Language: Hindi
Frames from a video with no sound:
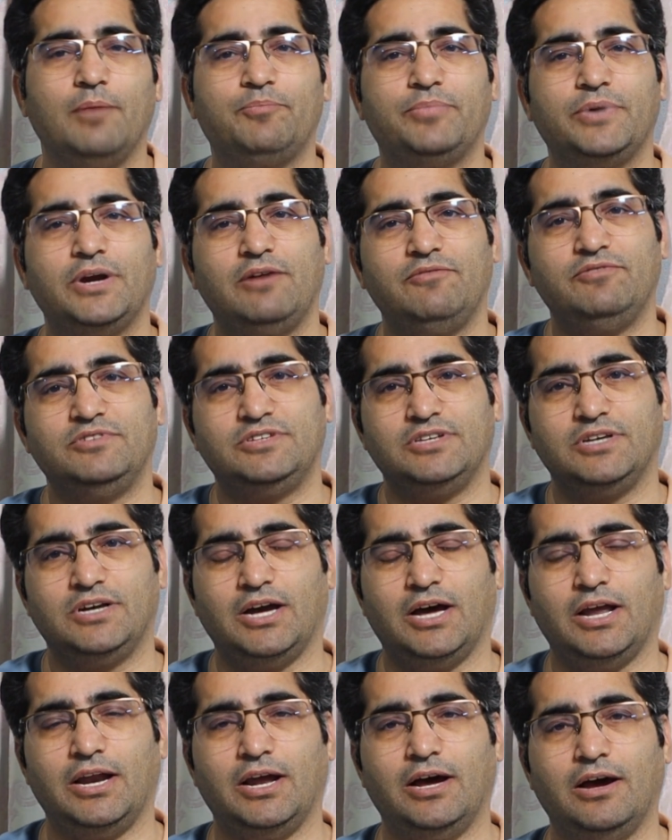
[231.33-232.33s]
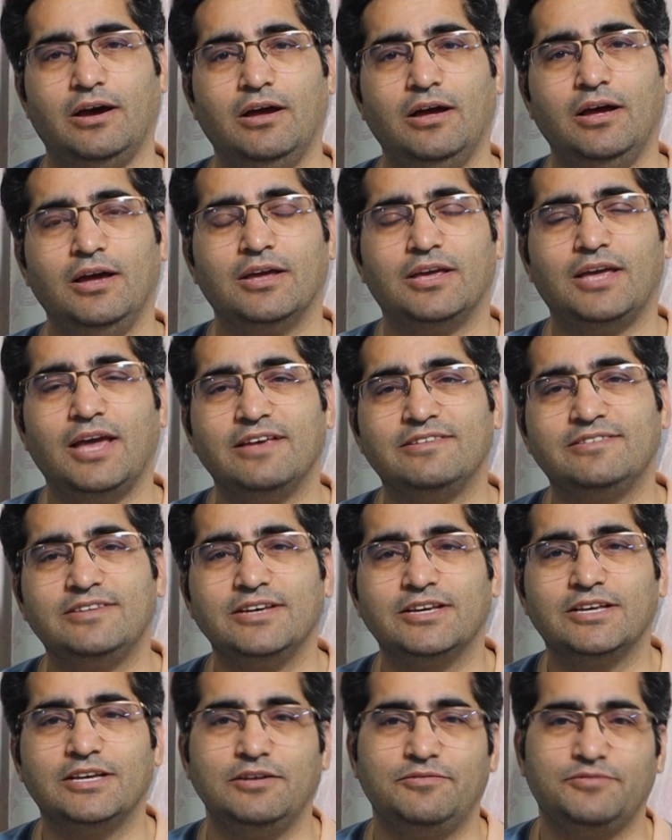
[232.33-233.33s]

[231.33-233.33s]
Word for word: अपना वज़ी अला कैसे